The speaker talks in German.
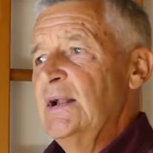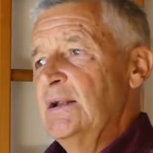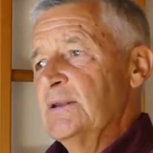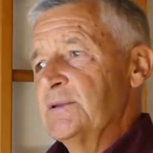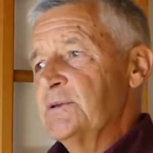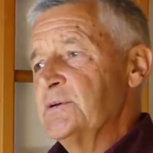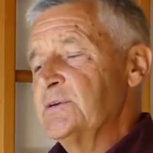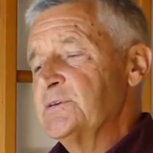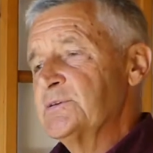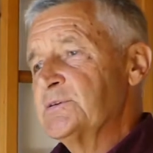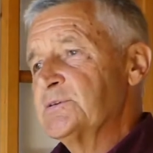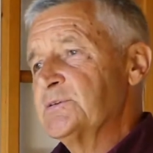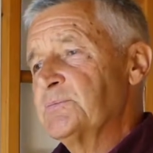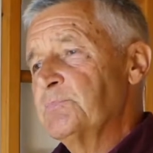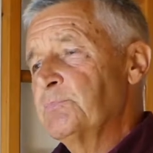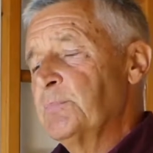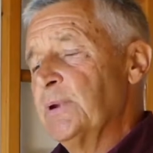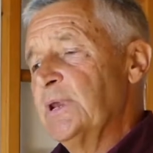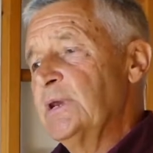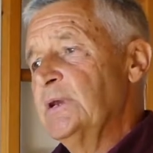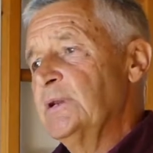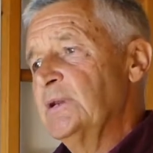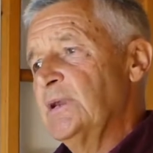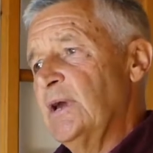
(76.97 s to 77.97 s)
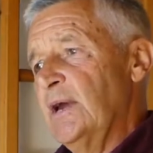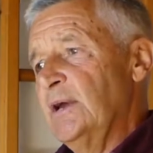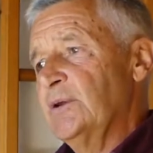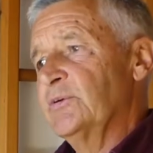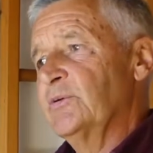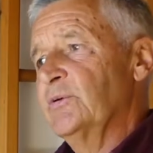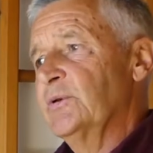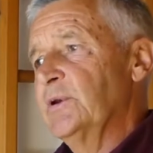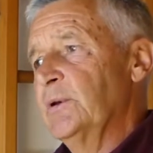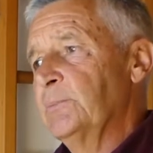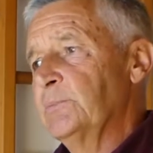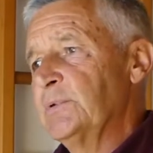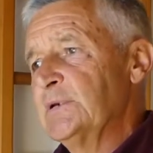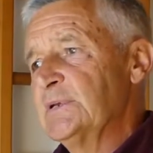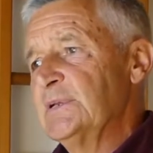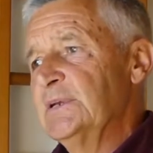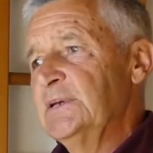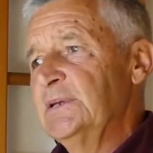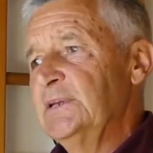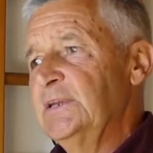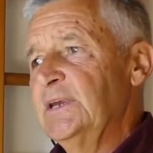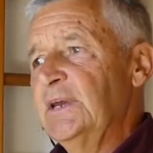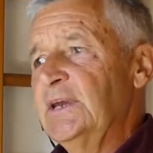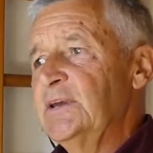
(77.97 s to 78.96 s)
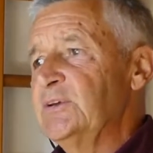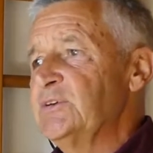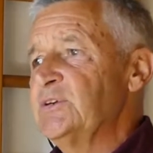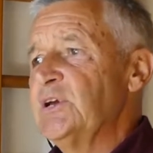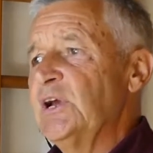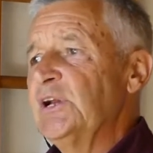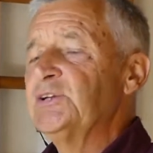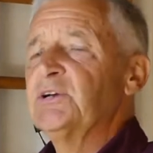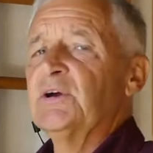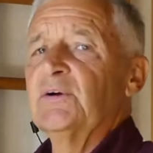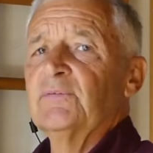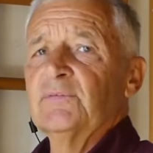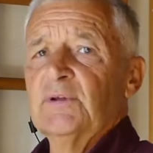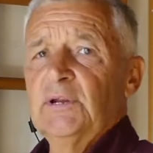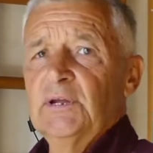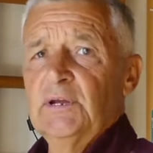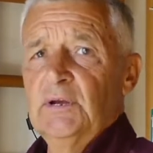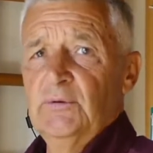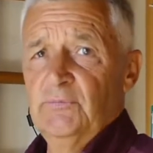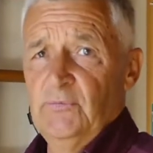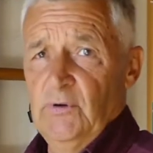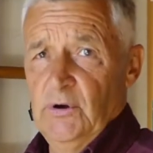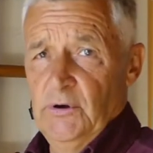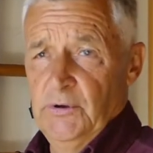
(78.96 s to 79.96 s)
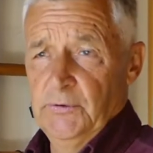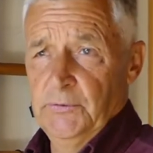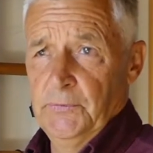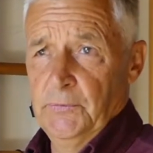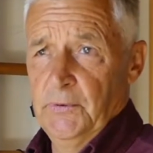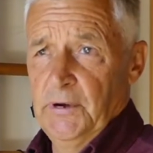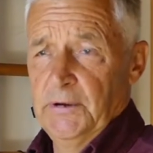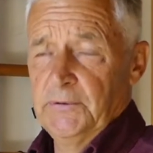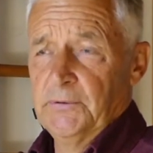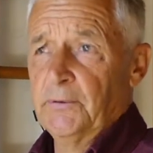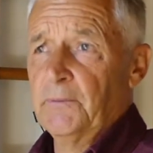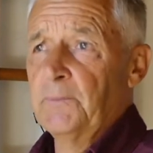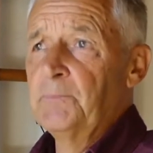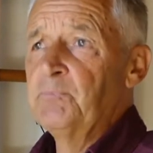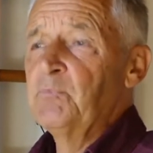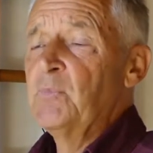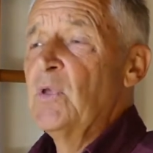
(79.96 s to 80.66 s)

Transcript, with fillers: das bringt einen schon ein bisschen in die gesellschaftliche Verantwortung.